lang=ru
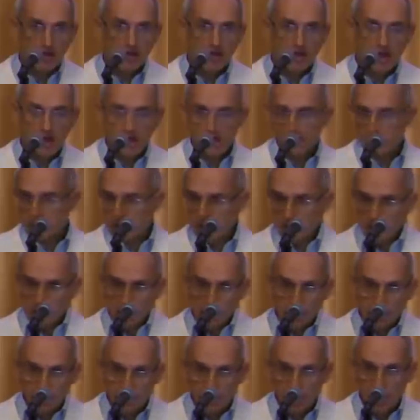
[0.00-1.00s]
гири так
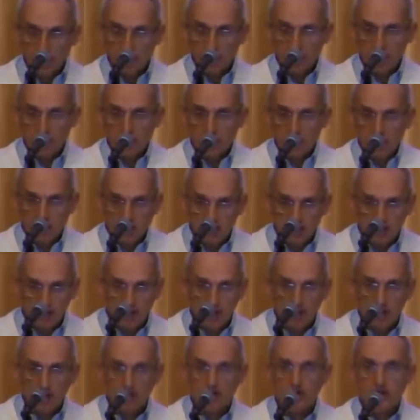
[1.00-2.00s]
качать,
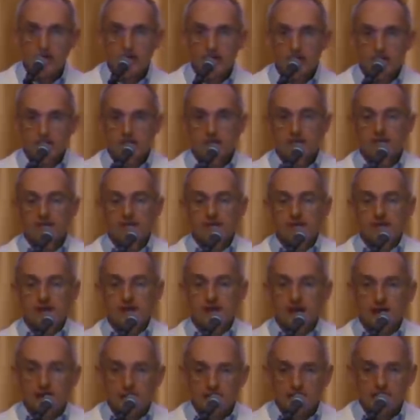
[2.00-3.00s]
гантели,
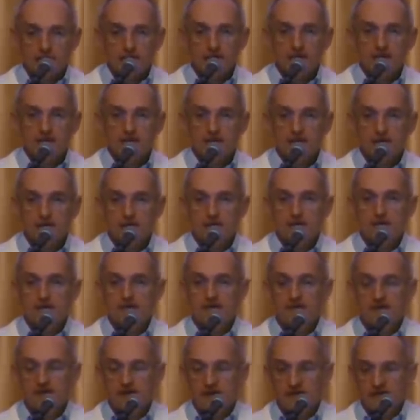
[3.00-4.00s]
закаливаться,
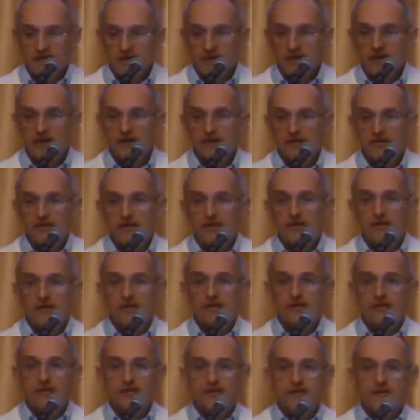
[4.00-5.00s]
двигаться.
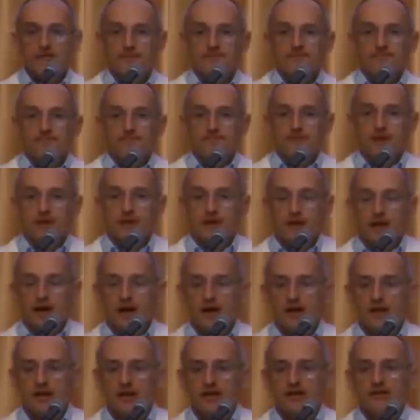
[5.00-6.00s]

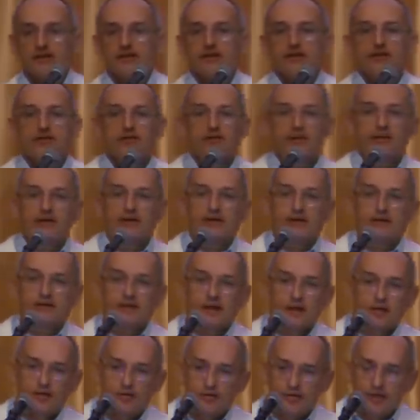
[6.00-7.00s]
Реально, если говорить о
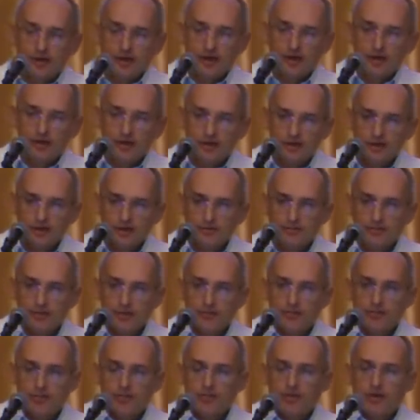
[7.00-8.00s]
здоровье, конечно,
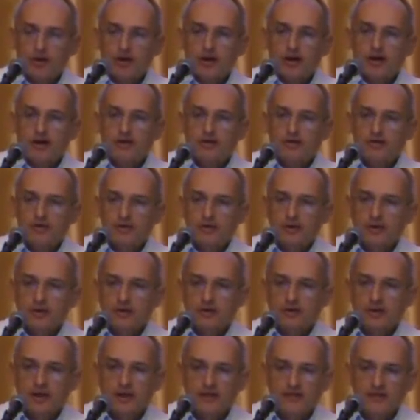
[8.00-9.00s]
помогает только
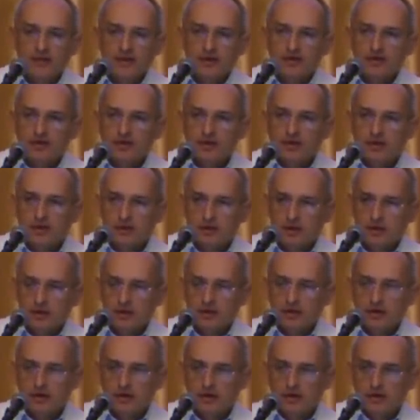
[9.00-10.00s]
три вещи.
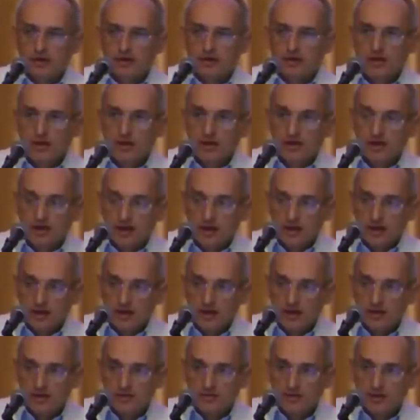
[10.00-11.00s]
Это
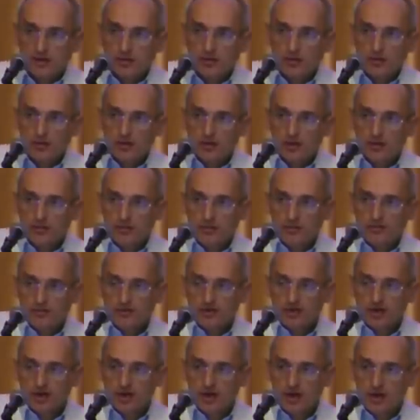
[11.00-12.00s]
длительное, спокойное
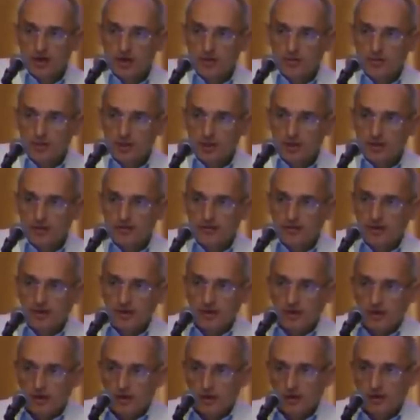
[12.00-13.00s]
движение
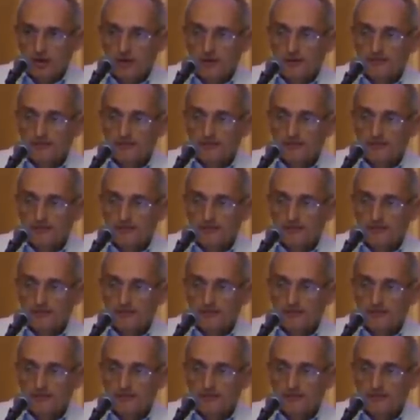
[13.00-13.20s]
непрерывное,